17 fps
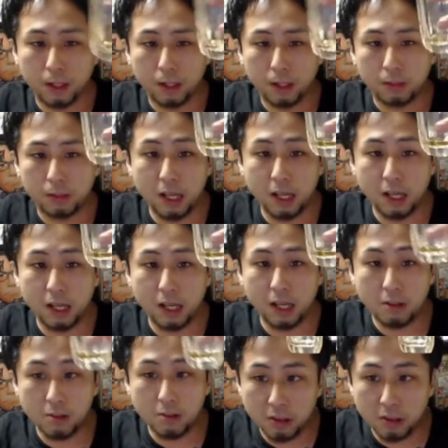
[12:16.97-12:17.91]
うん、理
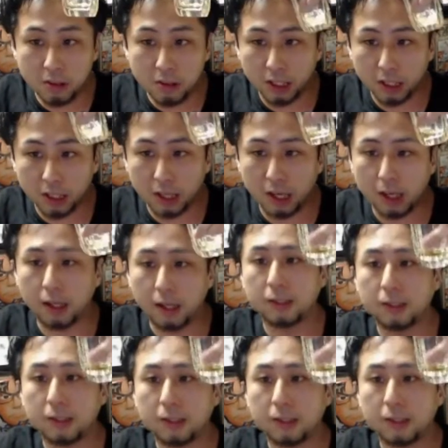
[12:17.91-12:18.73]
屈じゃないから。